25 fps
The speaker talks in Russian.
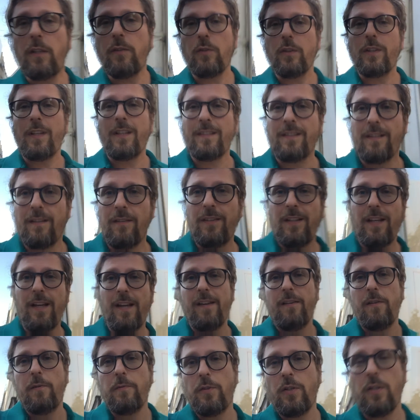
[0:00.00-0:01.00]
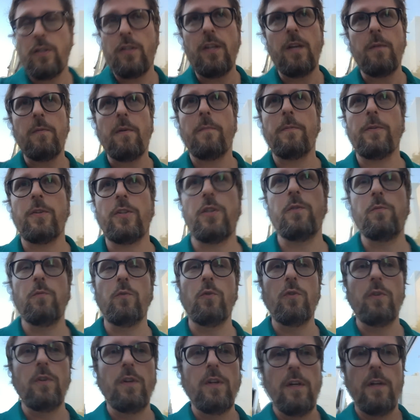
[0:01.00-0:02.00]
это вот основная вообще тема,
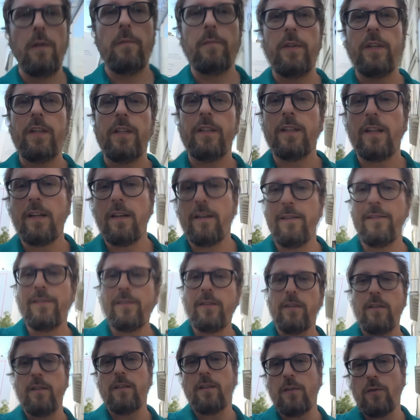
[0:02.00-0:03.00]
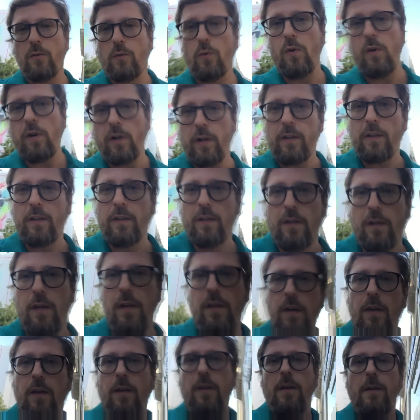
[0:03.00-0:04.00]
почему мне нравится этот город.
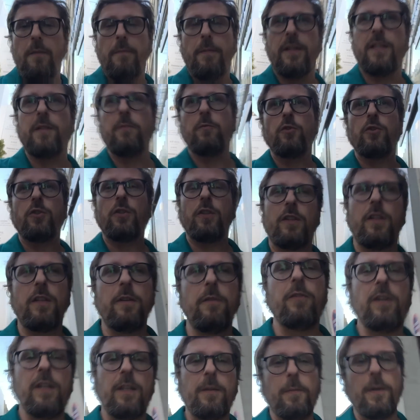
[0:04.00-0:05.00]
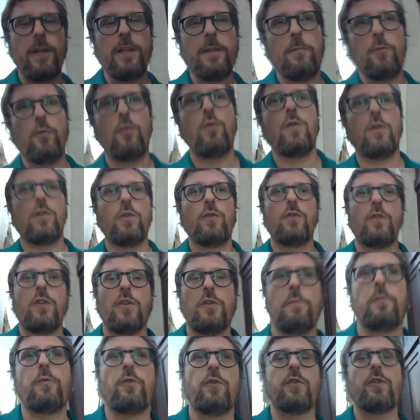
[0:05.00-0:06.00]
Вот, потому что ты по этому городу
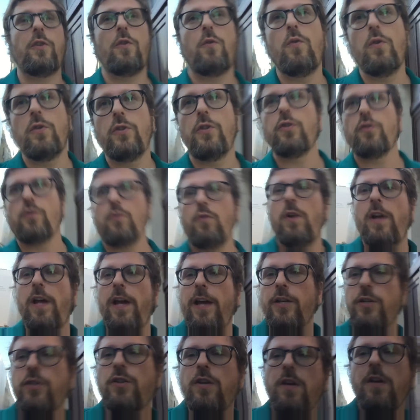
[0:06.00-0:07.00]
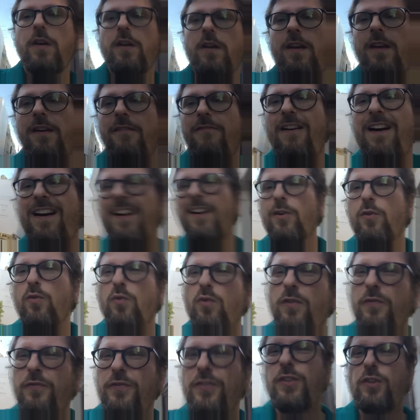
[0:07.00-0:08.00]
даже просто ходишь, гуляешь, и
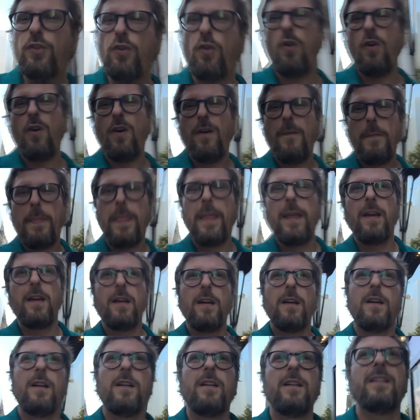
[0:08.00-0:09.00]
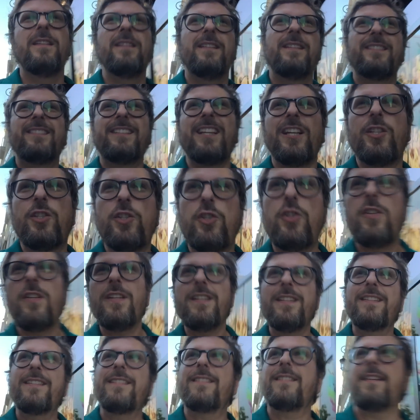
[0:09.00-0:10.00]
вокруг все сочится.
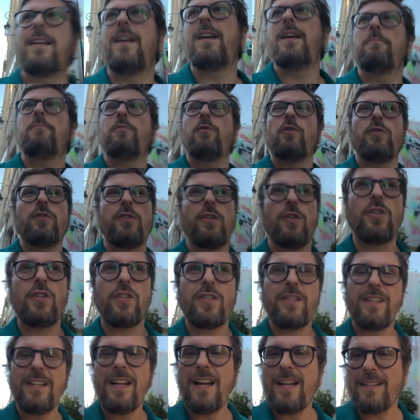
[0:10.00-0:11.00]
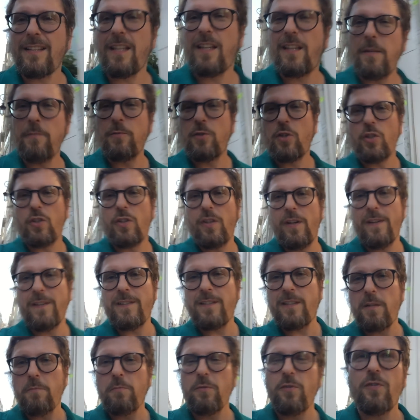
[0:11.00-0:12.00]
сочится. Просто 16,
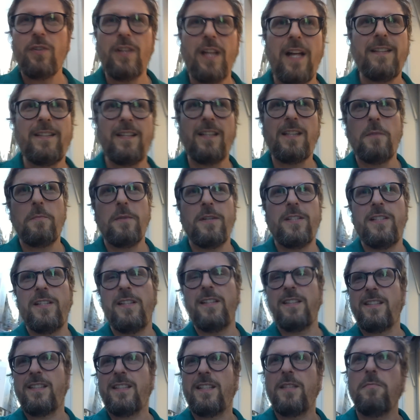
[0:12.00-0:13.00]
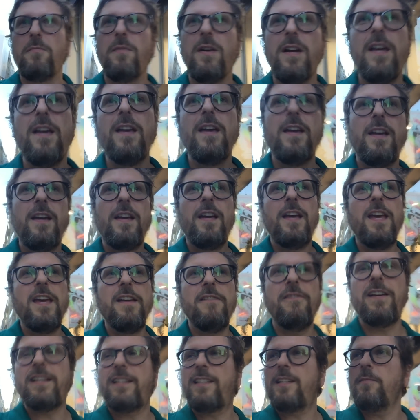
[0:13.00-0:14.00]
14, 12, 11
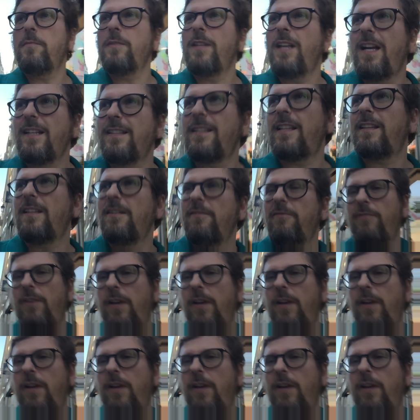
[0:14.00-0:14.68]
и 18 ну,